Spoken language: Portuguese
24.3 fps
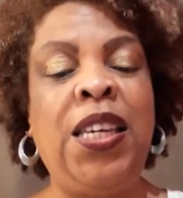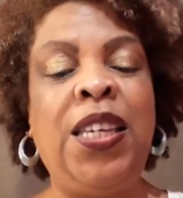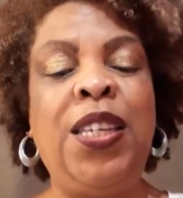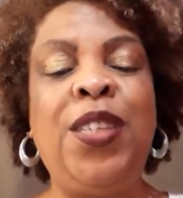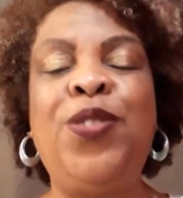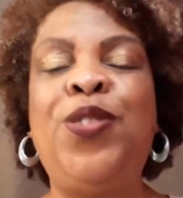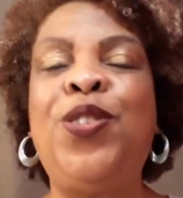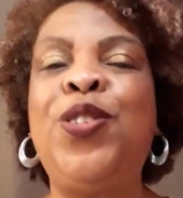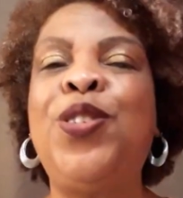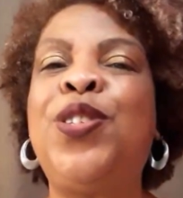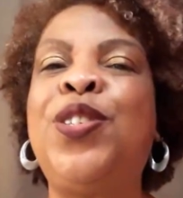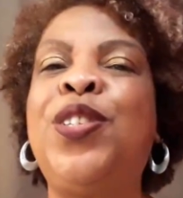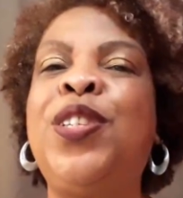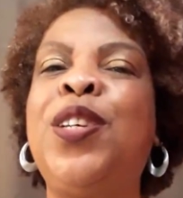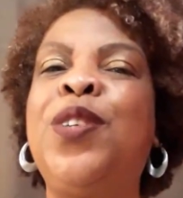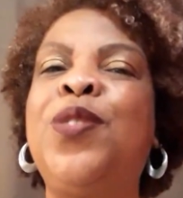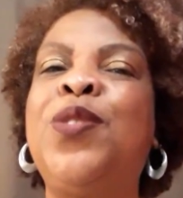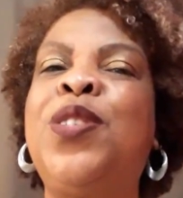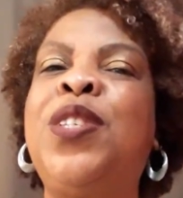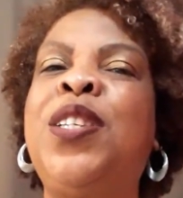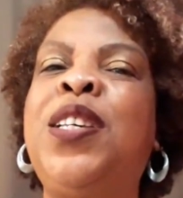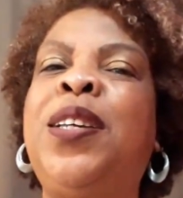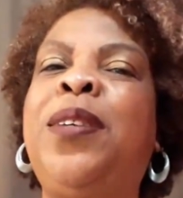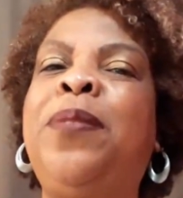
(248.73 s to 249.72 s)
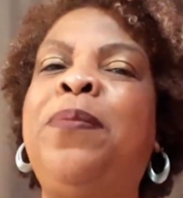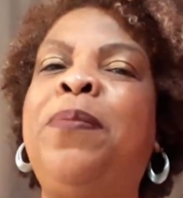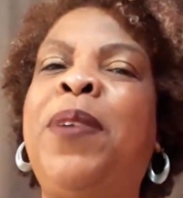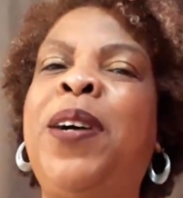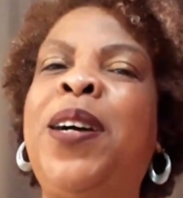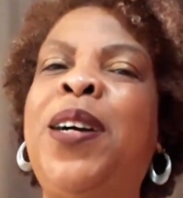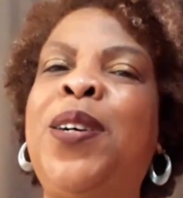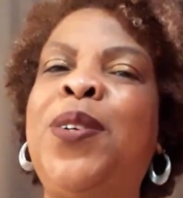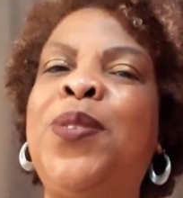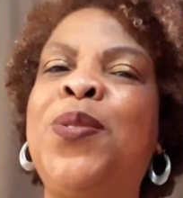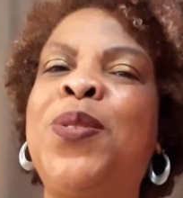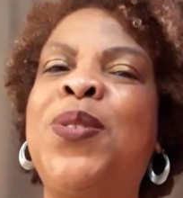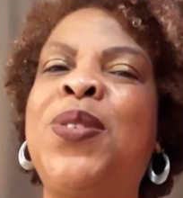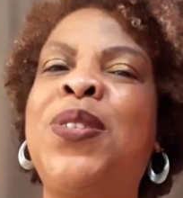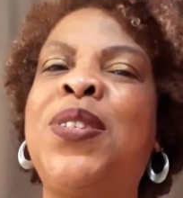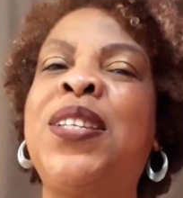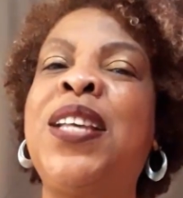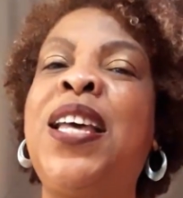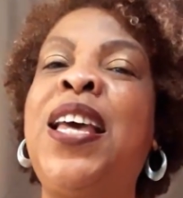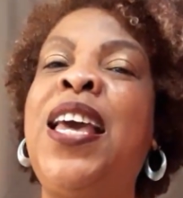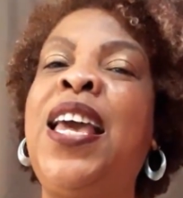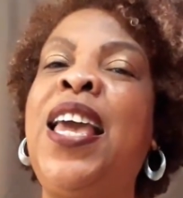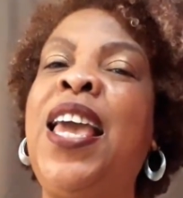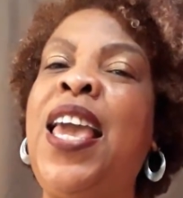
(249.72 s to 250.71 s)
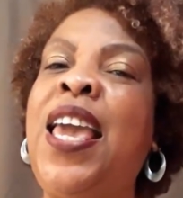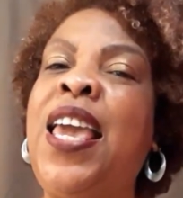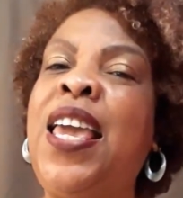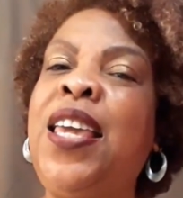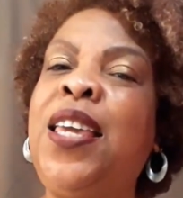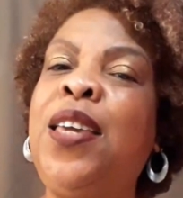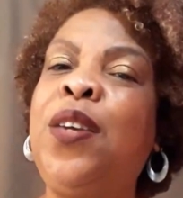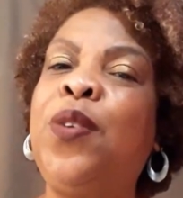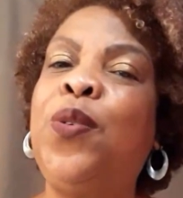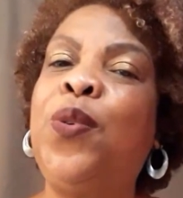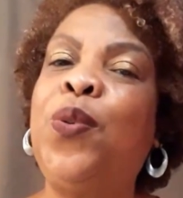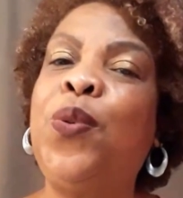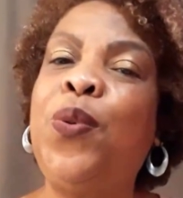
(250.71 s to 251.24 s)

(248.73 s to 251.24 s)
e de seus irmãos em